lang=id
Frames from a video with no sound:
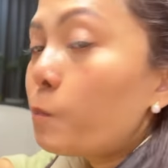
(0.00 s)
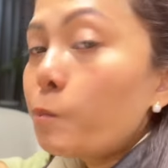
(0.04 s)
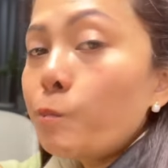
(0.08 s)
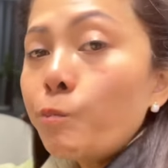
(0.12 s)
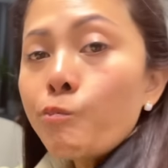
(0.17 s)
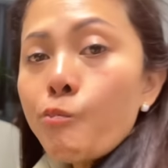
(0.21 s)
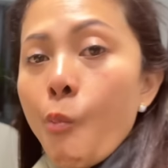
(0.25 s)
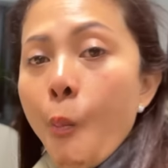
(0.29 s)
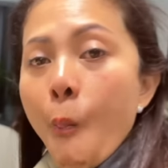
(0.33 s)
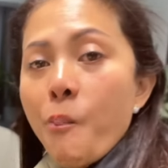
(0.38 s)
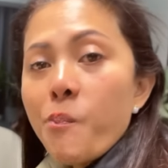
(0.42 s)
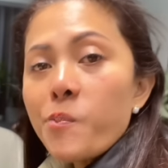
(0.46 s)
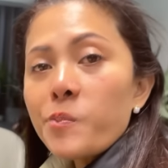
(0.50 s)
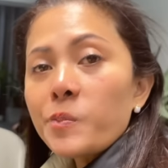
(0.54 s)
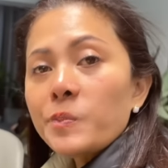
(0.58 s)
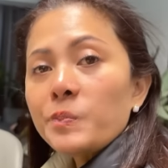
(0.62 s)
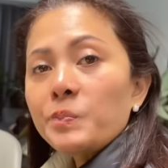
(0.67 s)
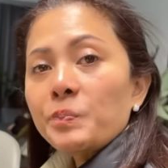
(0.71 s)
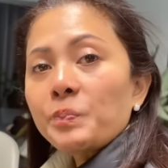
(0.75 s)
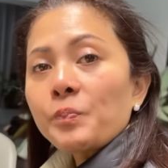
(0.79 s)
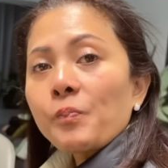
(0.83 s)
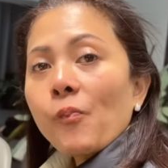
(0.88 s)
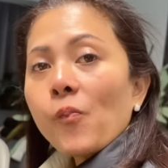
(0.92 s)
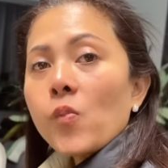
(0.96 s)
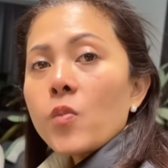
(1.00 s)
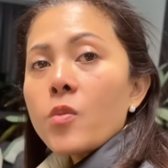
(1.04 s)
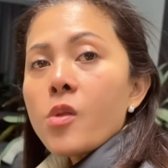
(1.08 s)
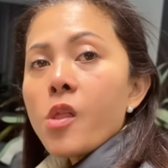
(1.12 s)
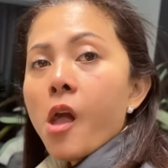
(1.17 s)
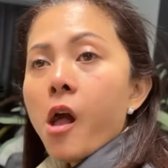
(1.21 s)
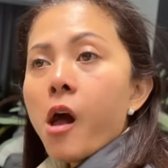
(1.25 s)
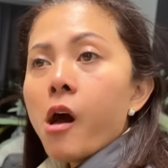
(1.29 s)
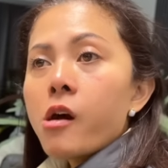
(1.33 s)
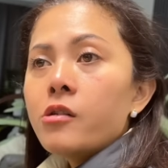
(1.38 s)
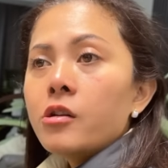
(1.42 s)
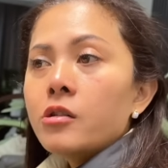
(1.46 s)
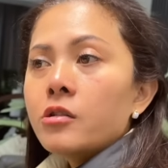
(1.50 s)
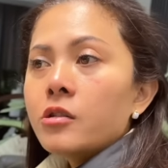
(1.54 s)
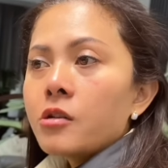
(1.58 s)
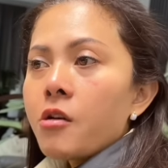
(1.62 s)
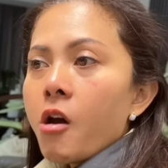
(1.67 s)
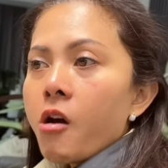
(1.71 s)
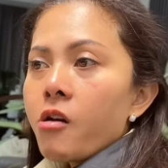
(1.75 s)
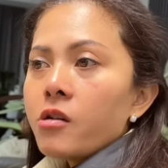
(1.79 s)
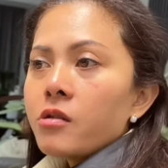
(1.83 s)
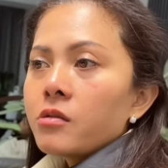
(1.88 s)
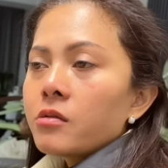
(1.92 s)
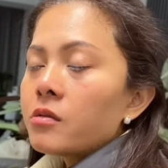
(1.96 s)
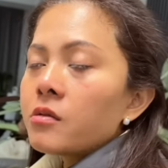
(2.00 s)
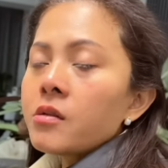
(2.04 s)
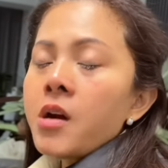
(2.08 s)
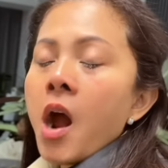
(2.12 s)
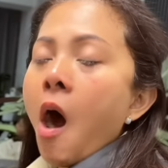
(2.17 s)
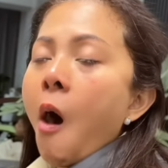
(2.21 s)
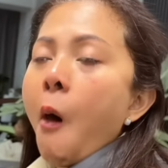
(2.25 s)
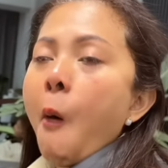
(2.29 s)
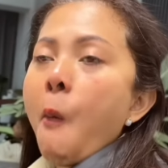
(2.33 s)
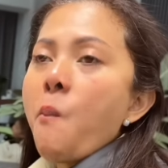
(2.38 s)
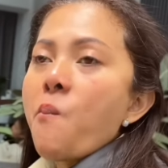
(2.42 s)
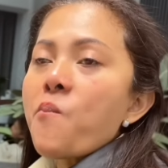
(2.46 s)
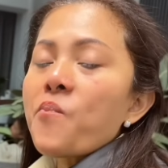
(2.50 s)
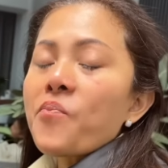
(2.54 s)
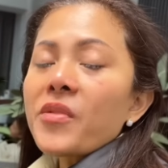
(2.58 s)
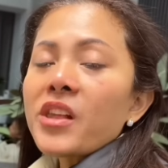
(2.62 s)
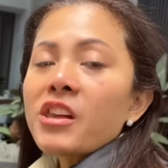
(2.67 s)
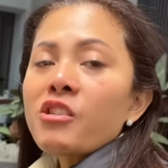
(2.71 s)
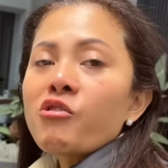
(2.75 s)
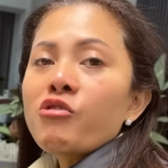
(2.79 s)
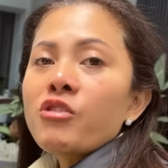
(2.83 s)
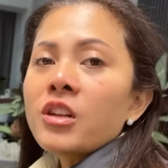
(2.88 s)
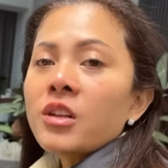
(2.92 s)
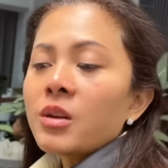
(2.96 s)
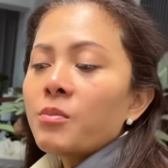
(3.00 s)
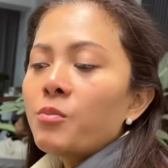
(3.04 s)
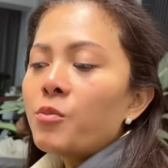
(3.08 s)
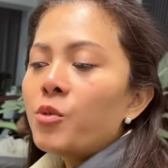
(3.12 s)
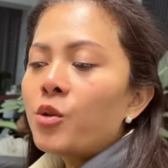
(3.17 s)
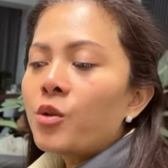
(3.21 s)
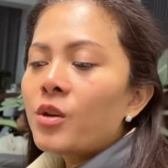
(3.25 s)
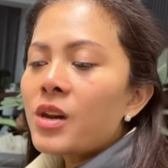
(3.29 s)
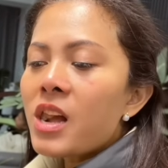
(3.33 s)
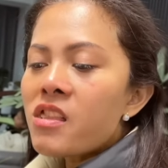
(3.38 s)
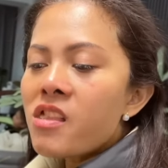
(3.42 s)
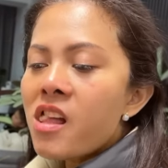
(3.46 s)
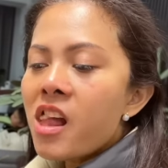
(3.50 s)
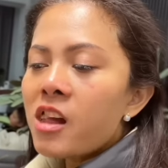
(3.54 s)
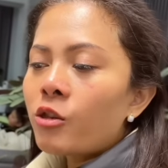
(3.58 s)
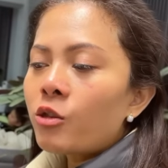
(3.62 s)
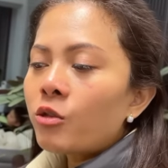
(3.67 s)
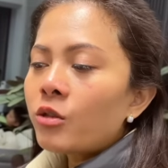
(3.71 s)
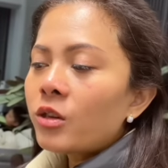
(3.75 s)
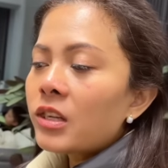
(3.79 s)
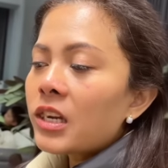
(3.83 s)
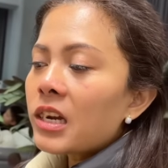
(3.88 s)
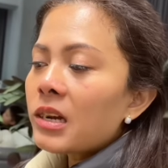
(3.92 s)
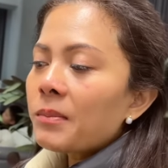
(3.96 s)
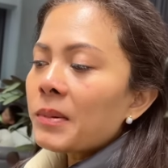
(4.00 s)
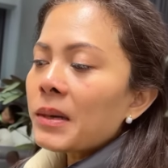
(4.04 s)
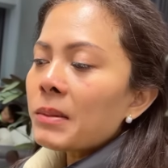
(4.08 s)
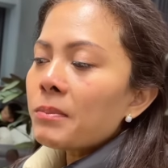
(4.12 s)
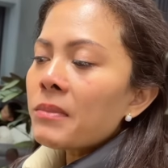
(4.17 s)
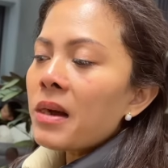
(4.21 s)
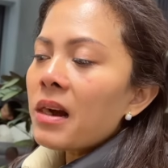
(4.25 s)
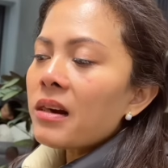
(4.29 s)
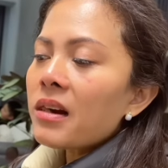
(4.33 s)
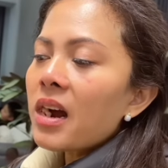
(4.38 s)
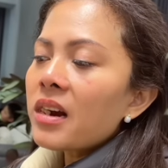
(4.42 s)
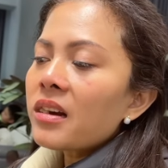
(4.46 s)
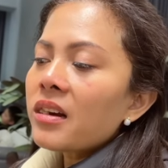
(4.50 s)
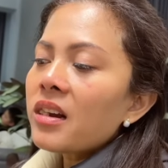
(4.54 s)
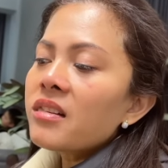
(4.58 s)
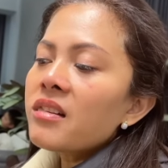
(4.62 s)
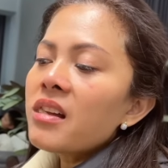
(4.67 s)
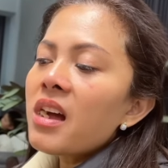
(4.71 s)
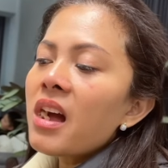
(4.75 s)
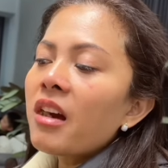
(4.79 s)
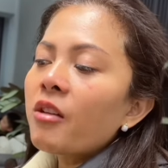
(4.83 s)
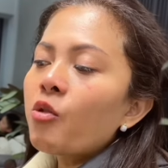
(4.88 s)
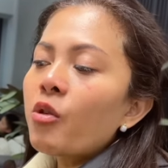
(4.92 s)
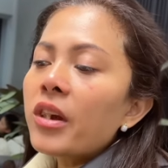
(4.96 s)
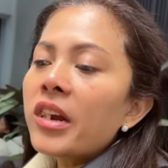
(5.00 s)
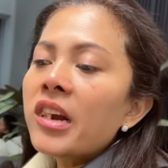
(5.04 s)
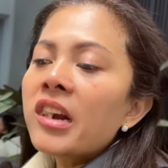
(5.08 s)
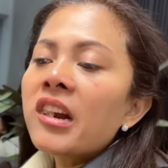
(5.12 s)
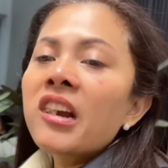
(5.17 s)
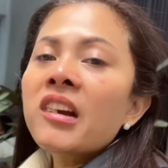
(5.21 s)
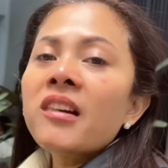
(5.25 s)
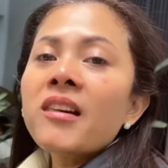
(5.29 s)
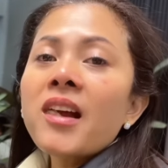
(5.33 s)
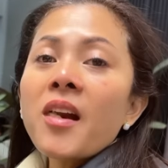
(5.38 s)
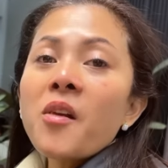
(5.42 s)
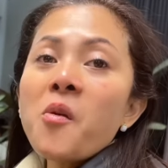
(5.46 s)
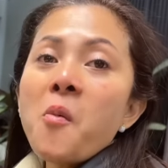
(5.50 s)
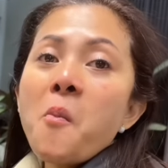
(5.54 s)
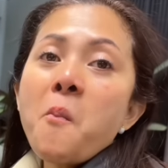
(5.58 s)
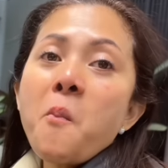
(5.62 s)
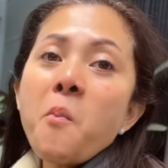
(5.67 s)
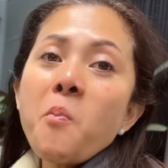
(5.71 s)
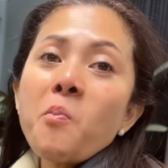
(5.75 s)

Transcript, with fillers: Hmm? Besok kamu masih sakit nggak? Enggak. Aku udah sembuh karena aku udah dapat makanan yang aku inginkan.